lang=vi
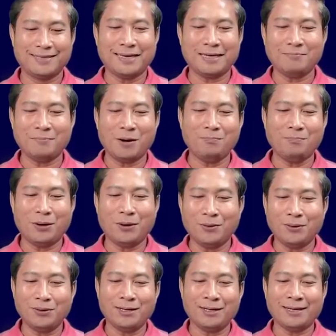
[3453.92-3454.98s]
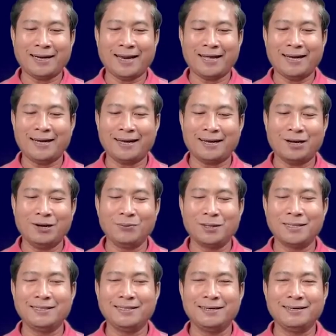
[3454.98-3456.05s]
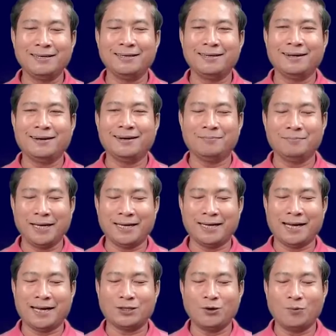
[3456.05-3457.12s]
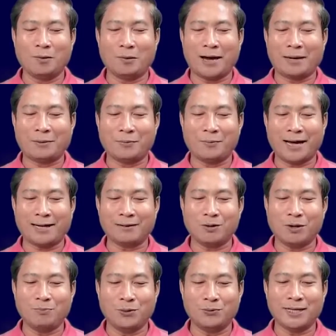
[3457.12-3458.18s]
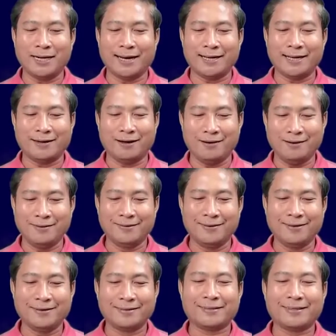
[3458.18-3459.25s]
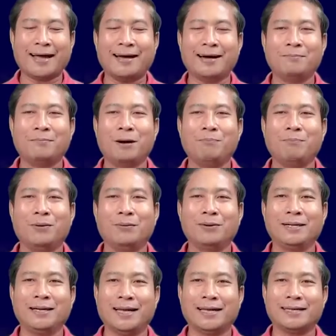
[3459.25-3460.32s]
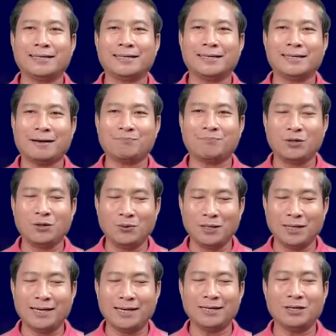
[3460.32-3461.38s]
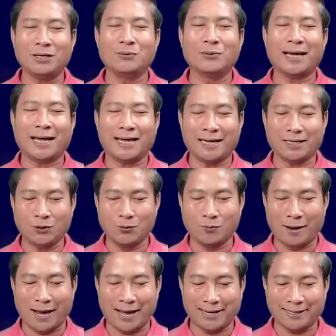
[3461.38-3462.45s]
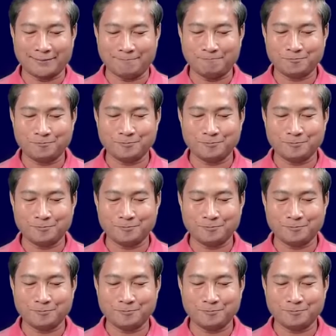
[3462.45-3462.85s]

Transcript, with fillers: chẳng bóng phôn để khuôn dương miên ở dụ bà màn bà màn bóng phôn đấng đó ta bóng phôn nè chân nắm chút nâng khuôn ai dụ màn